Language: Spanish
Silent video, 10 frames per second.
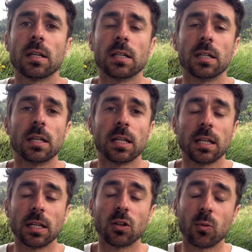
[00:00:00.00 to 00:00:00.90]

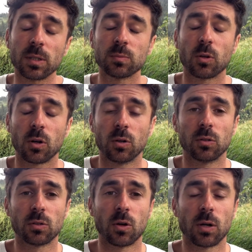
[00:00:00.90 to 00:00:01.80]
Y, lo mismo
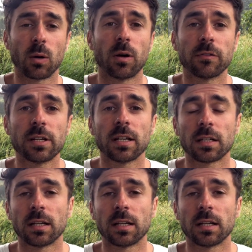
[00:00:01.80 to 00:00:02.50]
con, agua fría.